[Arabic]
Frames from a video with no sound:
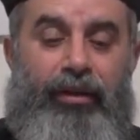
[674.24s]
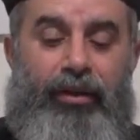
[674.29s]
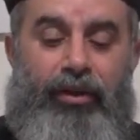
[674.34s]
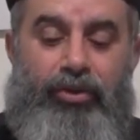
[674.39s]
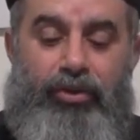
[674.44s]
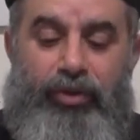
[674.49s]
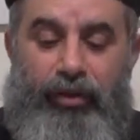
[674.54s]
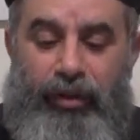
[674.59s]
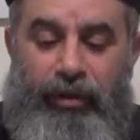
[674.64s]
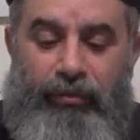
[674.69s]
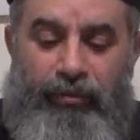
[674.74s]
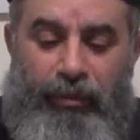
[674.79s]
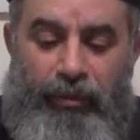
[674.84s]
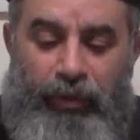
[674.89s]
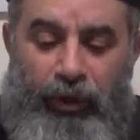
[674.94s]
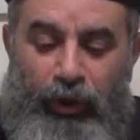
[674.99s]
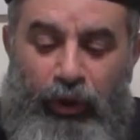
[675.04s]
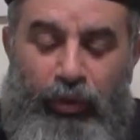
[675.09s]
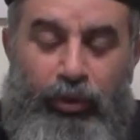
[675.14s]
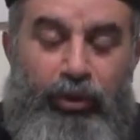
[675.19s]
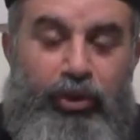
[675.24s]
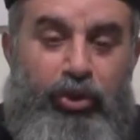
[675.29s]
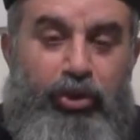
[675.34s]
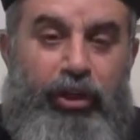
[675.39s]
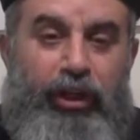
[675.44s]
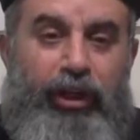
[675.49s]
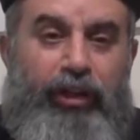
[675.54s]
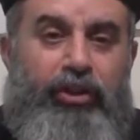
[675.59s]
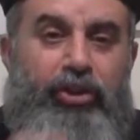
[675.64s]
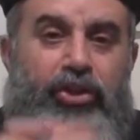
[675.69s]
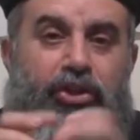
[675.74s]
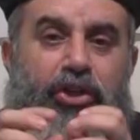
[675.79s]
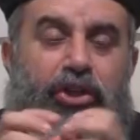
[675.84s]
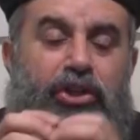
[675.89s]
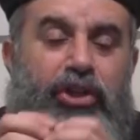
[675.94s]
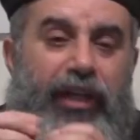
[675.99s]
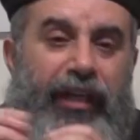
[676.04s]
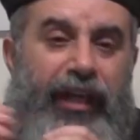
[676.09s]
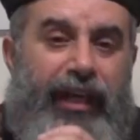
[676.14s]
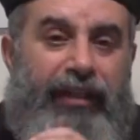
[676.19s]
الشيطان ما بيحطش ريحة
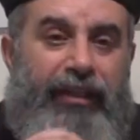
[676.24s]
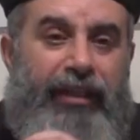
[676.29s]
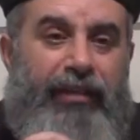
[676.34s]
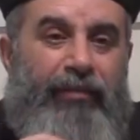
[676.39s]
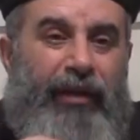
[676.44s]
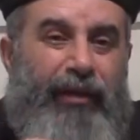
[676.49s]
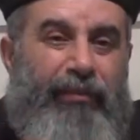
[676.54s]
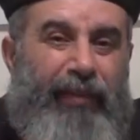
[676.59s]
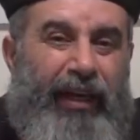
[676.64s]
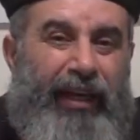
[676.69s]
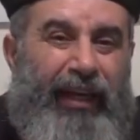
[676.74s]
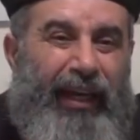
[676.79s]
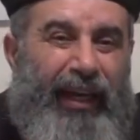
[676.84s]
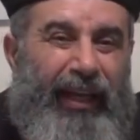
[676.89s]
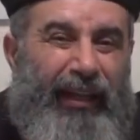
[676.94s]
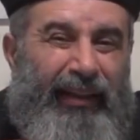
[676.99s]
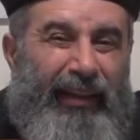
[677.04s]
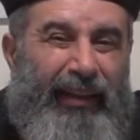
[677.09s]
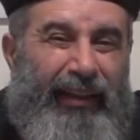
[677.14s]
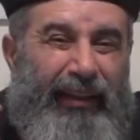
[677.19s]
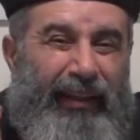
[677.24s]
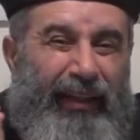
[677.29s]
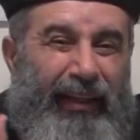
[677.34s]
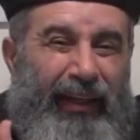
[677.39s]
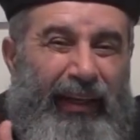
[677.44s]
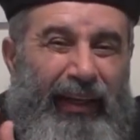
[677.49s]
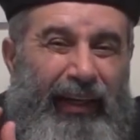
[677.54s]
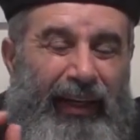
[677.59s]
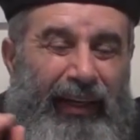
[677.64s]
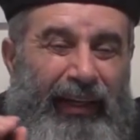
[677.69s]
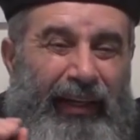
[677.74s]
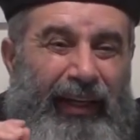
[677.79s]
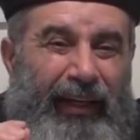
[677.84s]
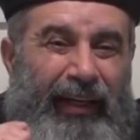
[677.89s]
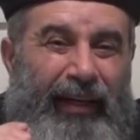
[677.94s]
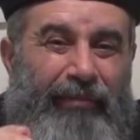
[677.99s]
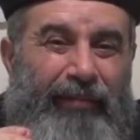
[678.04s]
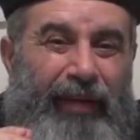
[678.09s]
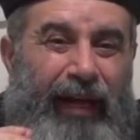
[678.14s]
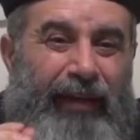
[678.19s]
الشيشة القديمة البايخة اللي
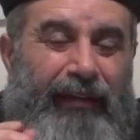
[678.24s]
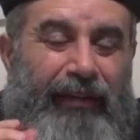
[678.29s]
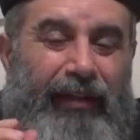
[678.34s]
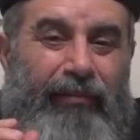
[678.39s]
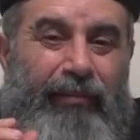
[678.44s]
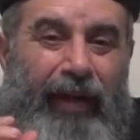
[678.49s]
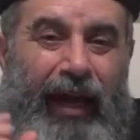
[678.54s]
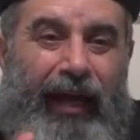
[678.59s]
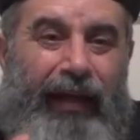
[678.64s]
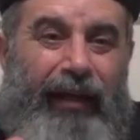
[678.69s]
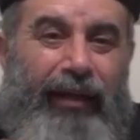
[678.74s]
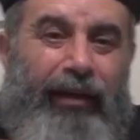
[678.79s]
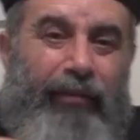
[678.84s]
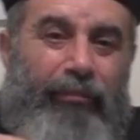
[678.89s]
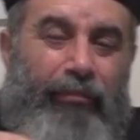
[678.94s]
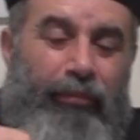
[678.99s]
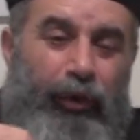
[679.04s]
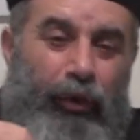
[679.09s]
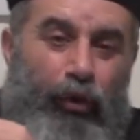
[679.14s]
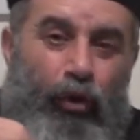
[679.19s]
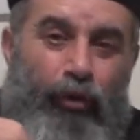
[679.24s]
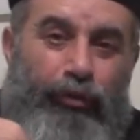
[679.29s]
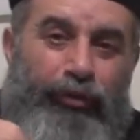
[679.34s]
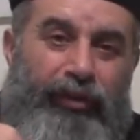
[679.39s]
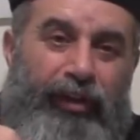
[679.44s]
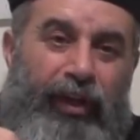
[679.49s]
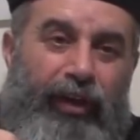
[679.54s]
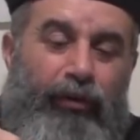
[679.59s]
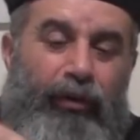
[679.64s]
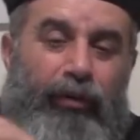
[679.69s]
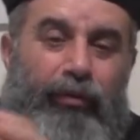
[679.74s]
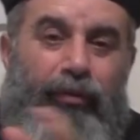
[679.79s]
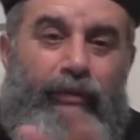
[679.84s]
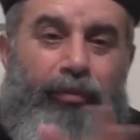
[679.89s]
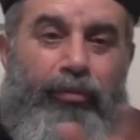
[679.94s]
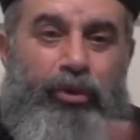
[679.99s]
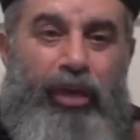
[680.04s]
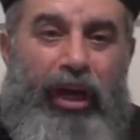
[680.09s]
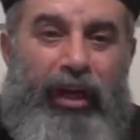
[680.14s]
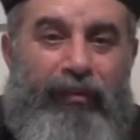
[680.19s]
هي بتاعة المعلم كفتة
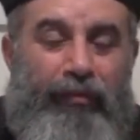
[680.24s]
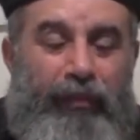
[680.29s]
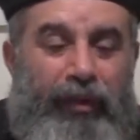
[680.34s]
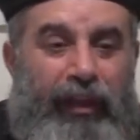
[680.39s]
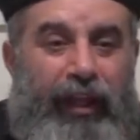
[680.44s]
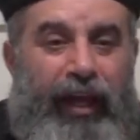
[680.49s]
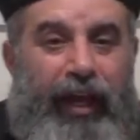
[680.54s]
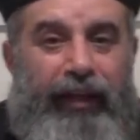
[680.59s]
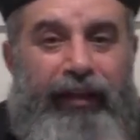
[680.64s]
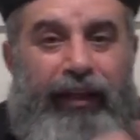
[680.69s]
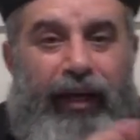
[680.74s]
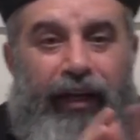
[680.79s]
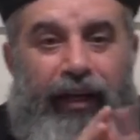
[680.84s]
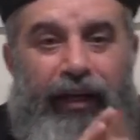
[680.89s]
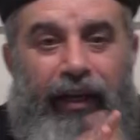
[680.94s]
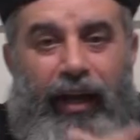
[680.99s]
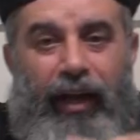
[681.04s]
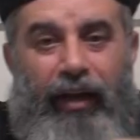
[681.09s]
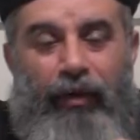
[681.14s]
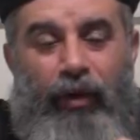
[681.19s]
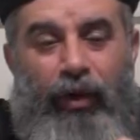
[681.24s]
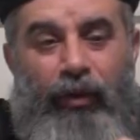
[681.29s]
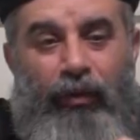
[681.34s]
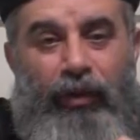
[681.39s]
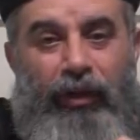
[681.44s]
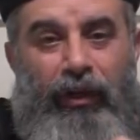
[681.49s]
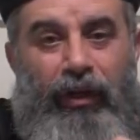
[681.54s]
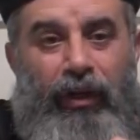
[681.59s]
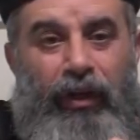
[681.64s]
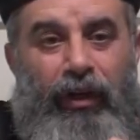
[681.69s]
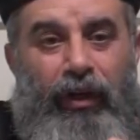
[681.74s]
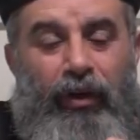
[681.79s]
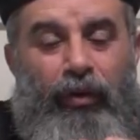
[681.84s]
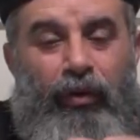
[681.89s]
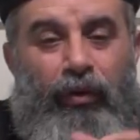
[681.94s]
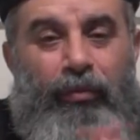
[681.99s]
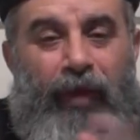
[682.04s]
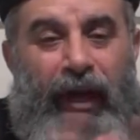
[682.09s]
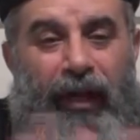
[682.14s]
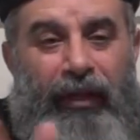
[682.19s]
والمش عارف مين اللي قاعد على القهوة
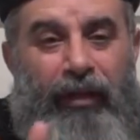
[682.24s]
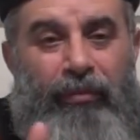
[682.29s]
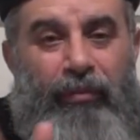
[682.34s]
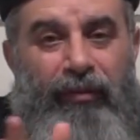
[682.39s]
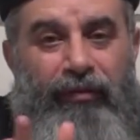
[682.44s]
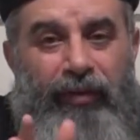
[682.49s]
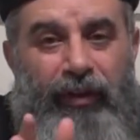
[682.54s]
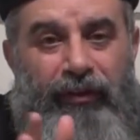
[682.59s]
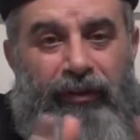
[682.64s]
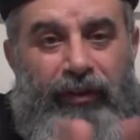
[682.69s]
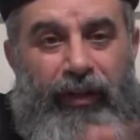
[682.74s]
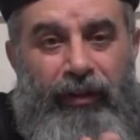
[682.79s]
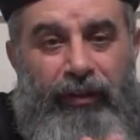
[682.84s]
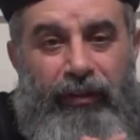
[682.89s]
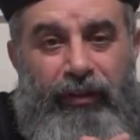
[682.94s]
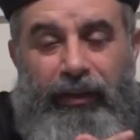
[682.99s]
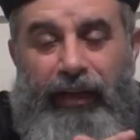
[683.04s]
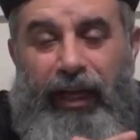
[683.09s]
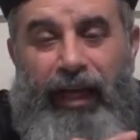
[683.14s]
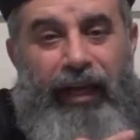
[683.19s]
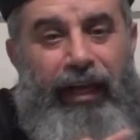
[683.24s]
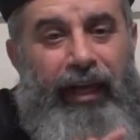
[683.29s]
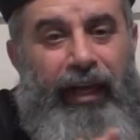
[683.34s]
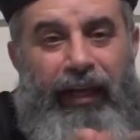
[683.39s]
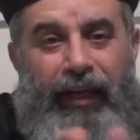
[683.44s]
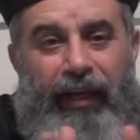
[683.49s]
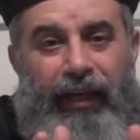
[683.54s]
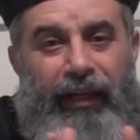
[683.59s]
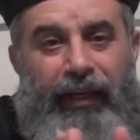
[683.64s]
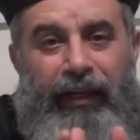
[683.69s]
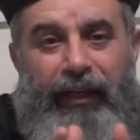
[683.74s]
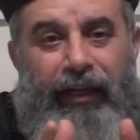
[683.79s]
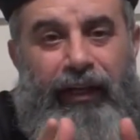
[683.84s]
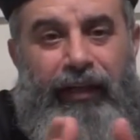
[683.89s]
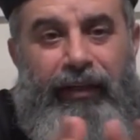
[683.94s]
والمعلمة فضة لا لا لا لا